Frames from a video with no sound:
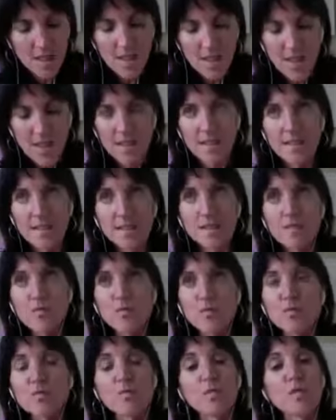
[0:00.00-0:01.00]
Et si
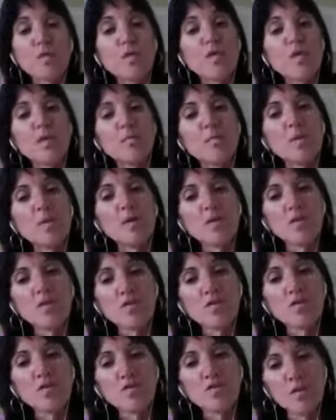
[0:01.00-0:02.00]
vous ne pouviez pas
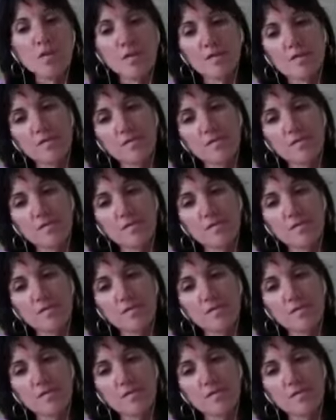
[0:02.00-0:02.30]
échouer?